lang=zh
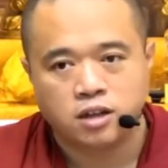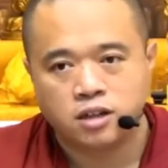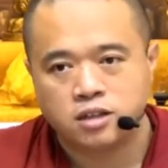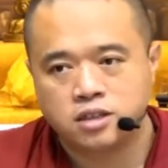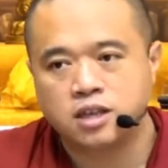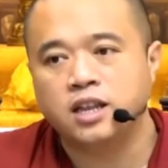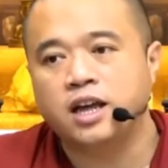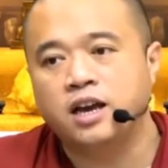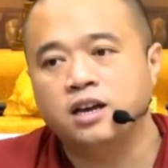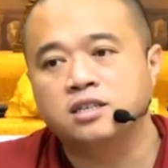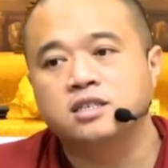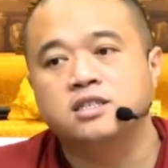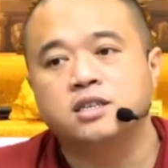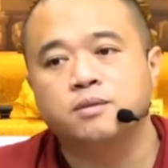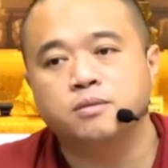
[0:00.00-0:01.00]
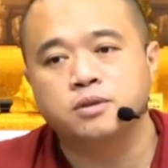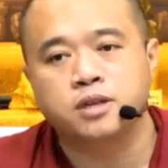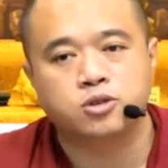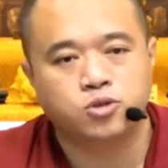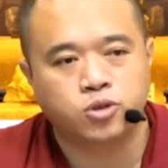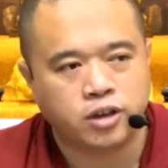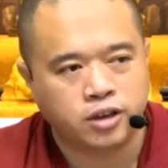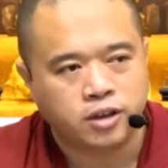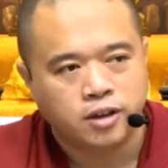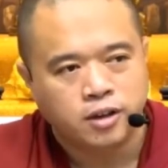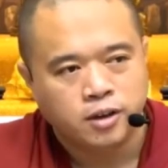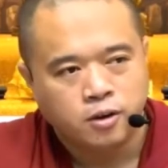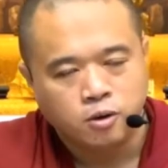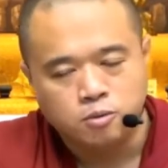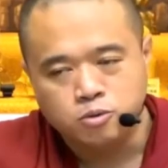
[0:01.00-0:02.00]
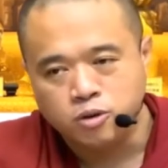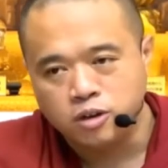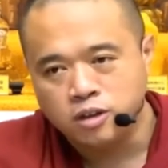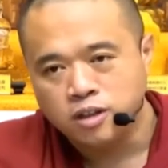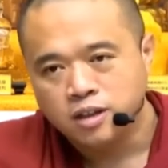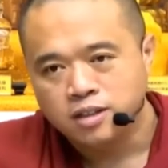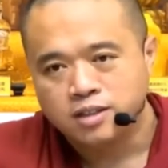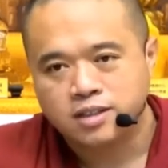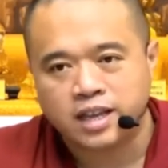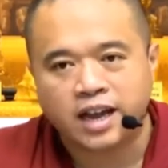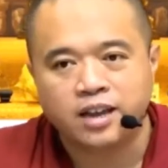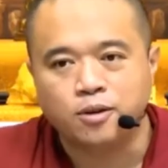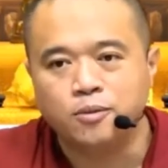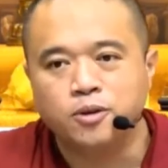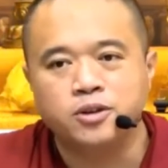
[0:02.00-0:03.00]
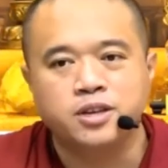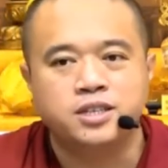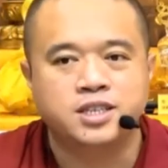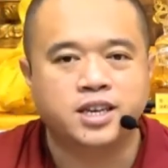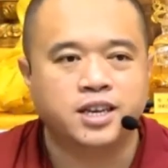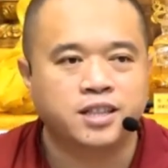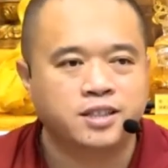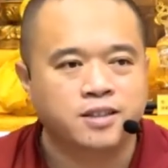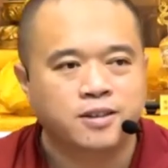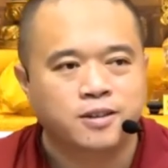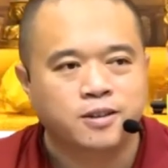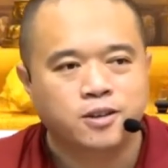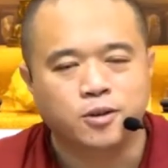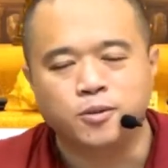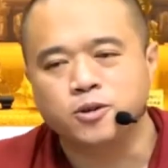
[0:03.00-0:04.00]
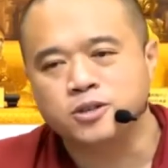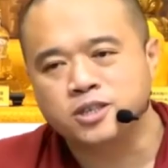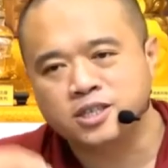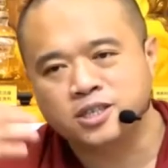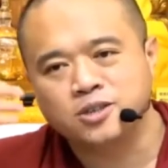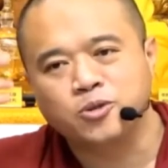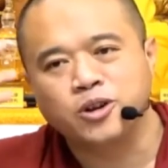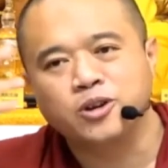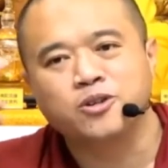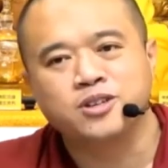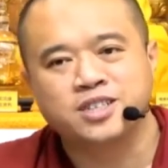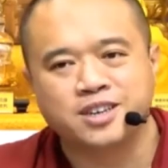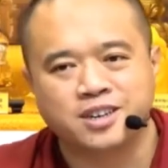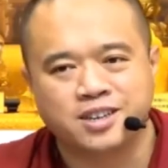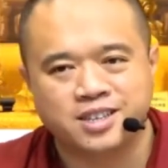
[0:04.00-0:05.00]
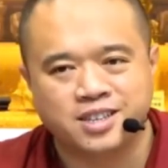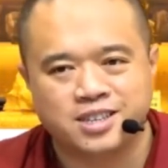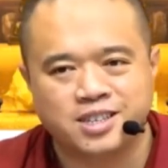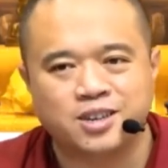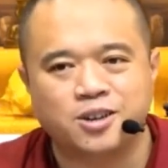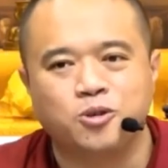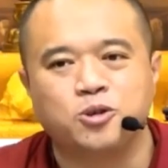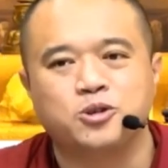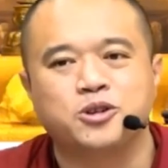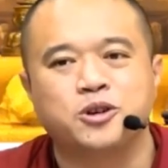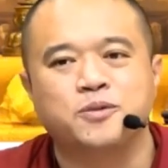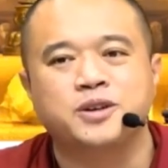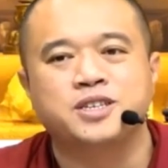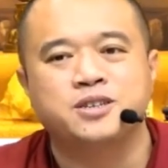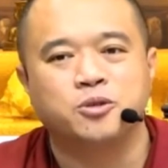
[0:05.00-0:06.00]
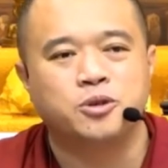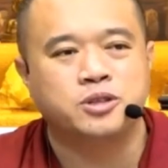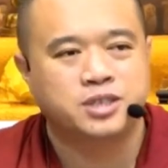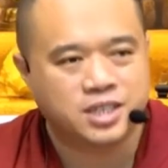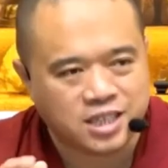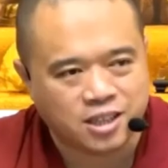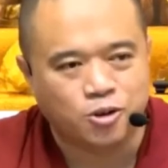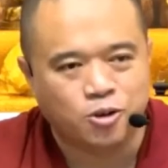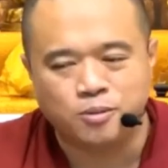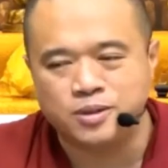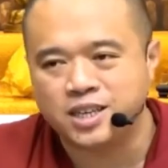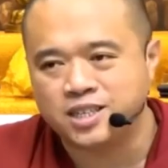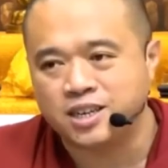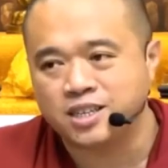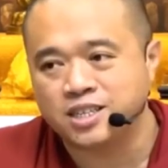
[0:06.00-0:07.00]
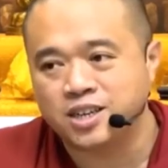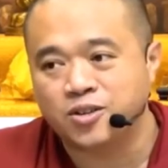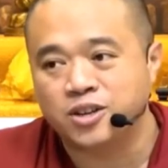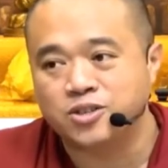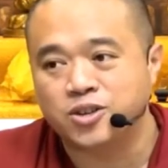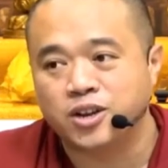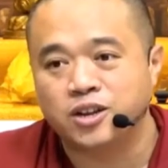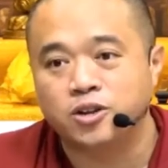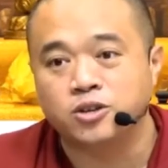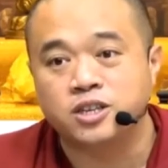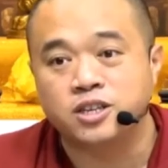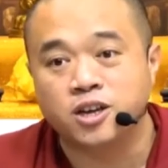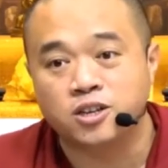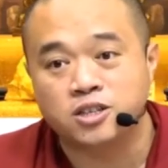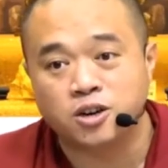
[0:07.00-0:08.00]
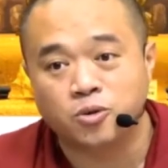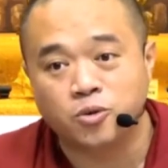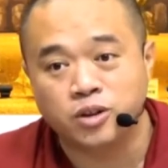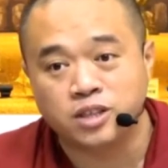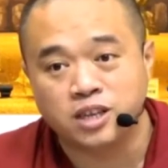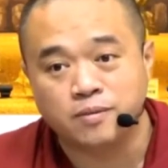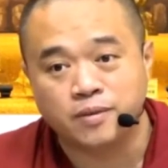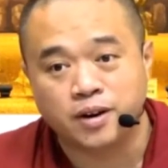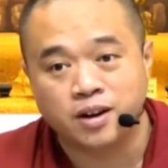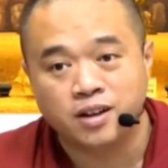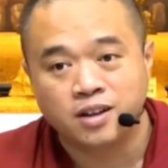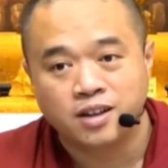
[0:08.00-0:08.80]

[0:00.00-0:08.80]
这个两个是升不起来。所以我们说，大家有没有以前有没有思维过这个这个？我说有没有？我记得我们在讲《县官传》的有提到这个问题吗？